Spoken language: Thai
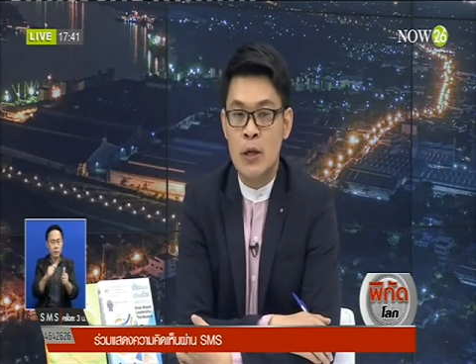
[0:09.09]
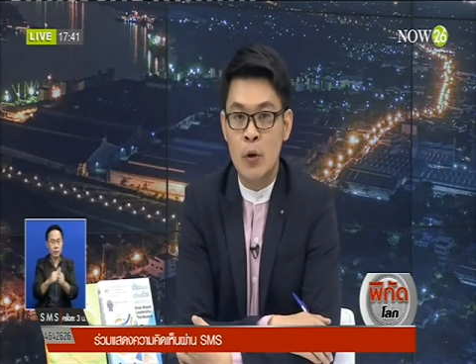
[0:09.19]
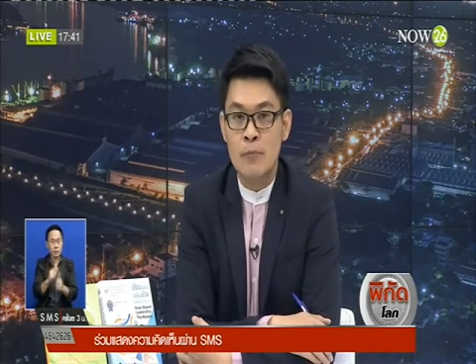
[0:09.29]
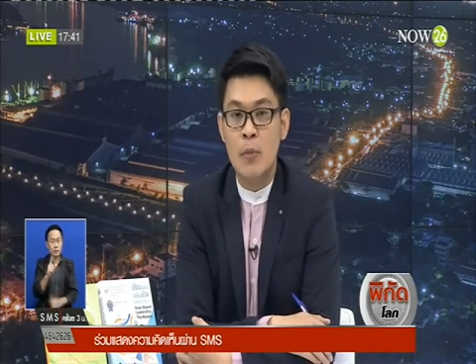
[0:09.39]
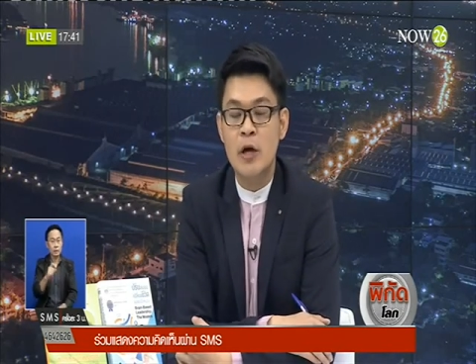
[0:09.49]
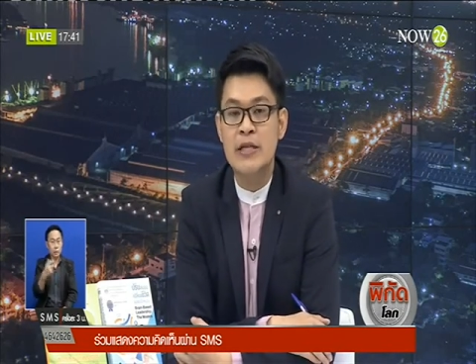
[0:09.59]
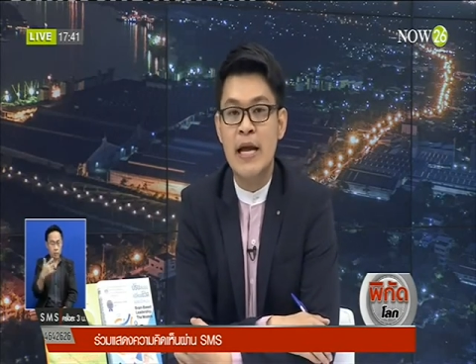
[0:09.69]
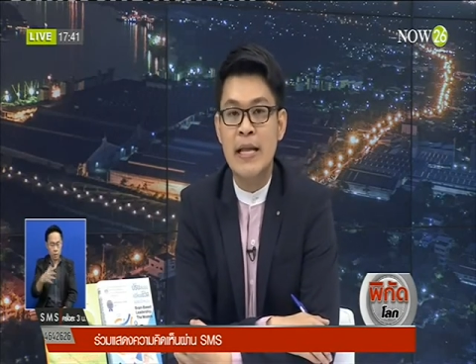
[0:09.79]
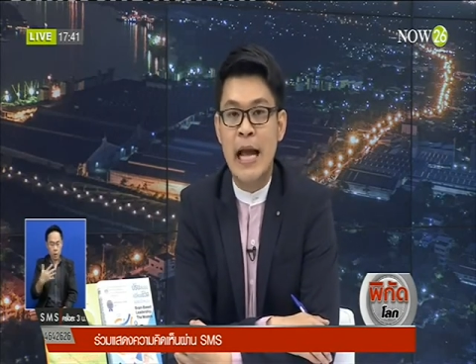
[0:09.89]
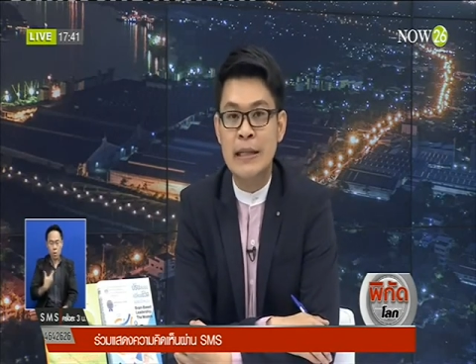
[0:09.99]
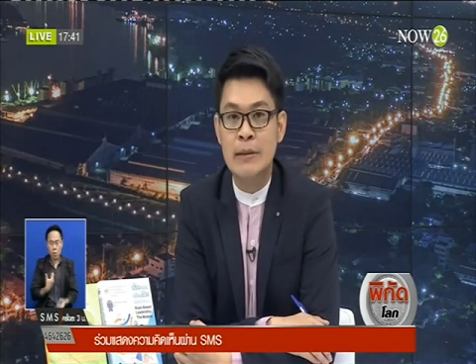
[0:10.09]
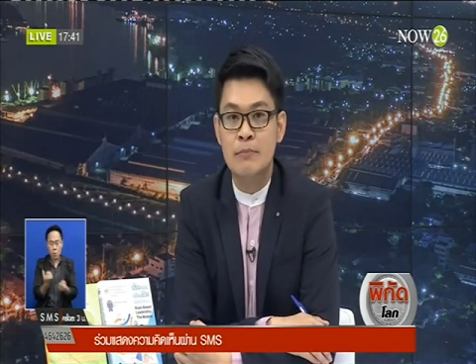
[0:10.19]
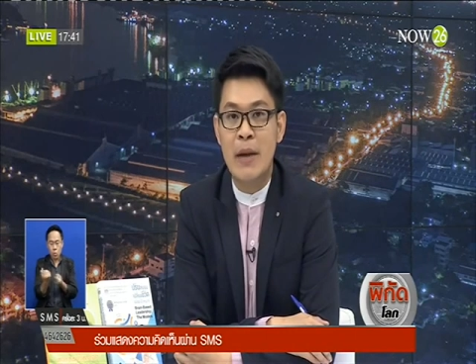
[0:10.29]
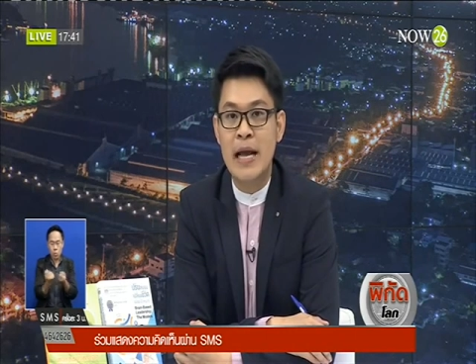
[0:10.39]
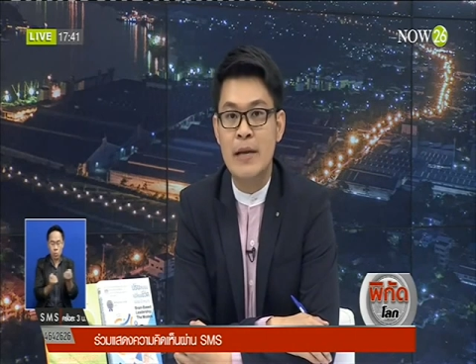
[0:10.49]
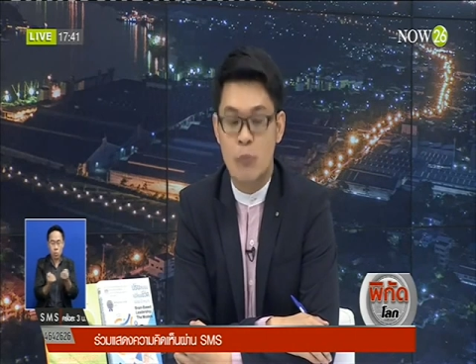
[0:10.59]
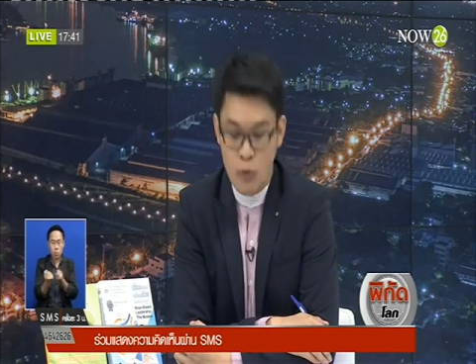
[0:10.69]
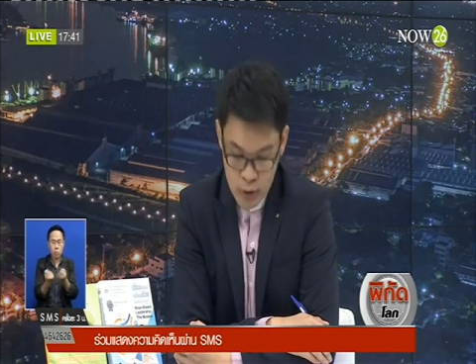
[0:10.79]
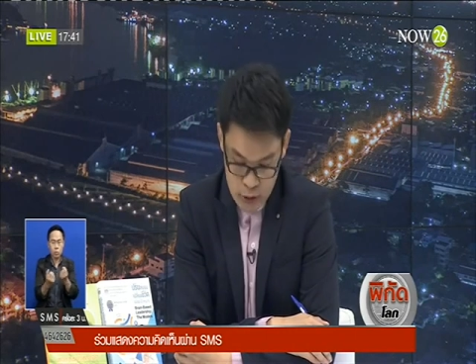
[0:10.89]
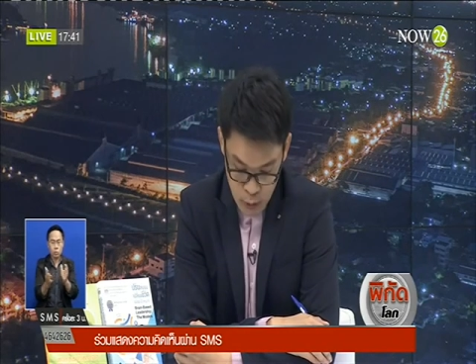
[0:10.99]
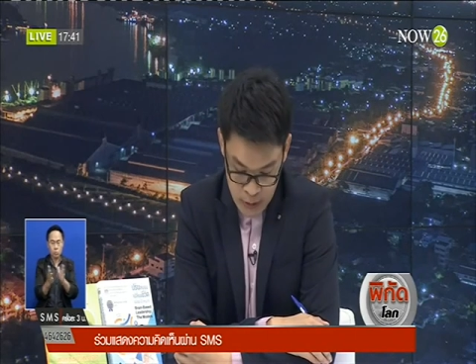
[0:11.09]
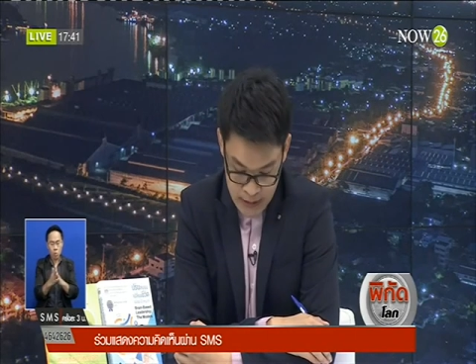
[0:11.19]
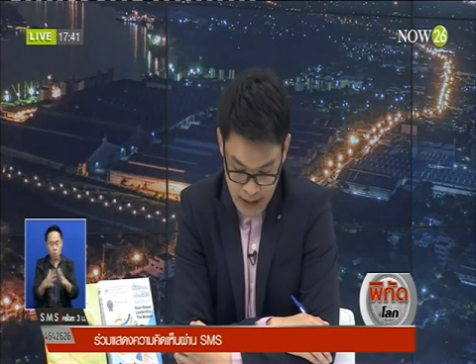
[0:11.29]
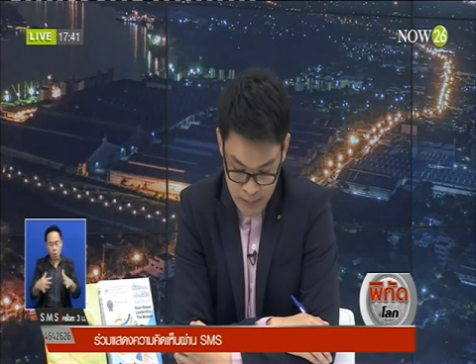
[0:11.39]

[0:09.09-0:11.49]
รถปอร์เช่นั้นไปพุ่งชน